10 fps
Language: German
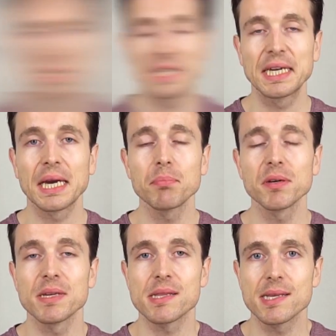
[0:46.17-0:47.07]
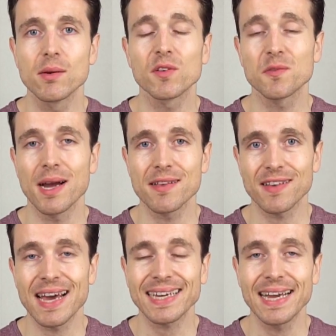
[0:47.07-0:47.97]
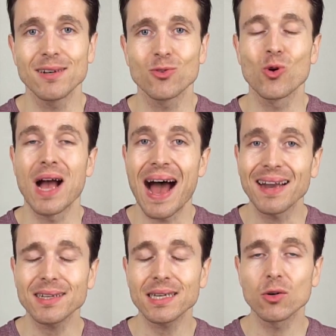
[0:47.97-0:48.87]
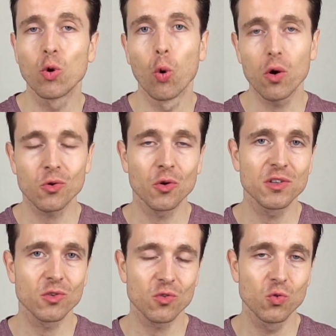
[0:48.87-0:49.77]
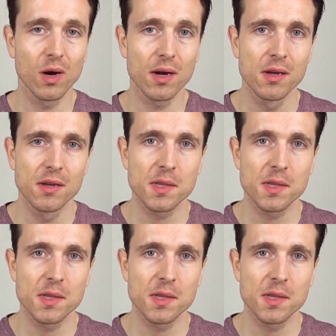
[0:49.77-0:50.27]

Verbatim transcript: Die Grippe bzw. Erkältung hat ihre Hochkonjunktur